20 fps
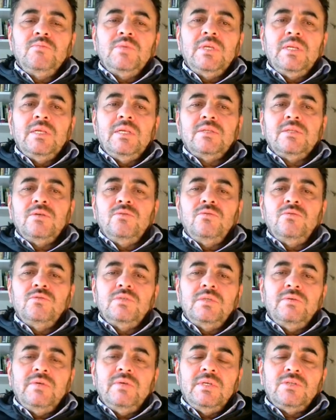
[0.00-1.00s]
milattan
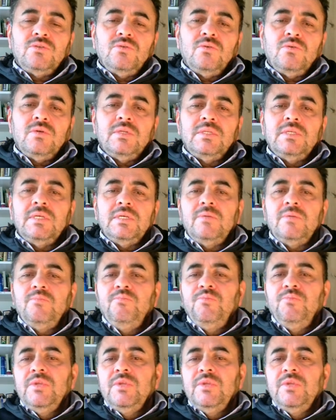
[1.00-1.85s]
önce veya sonra diye